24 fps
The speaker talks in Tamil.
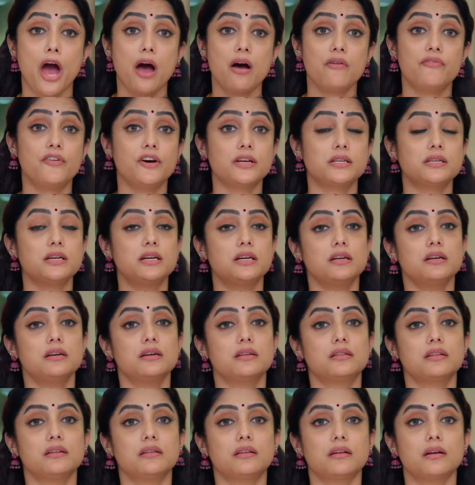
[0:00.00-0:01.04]
ஏன் ஃபர்ஸ்ட் நைட்
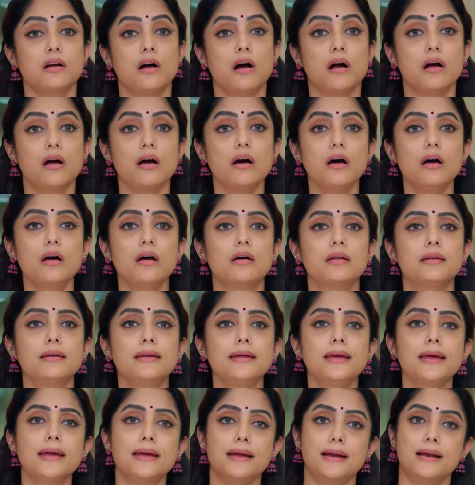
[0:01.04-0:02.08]
நிறுத்துறதுக்காக
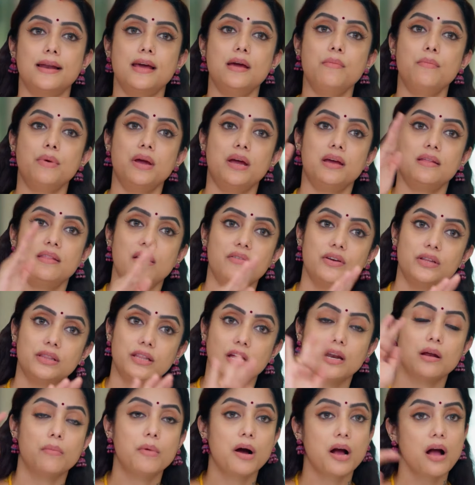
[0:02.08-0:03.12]
நீங்களே மேல
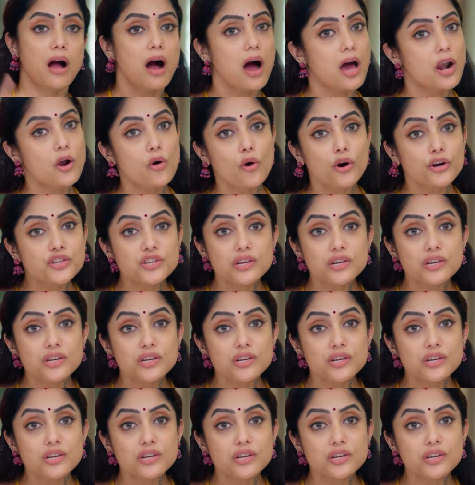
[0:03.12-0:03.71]
இருந்து விழுந்து காலை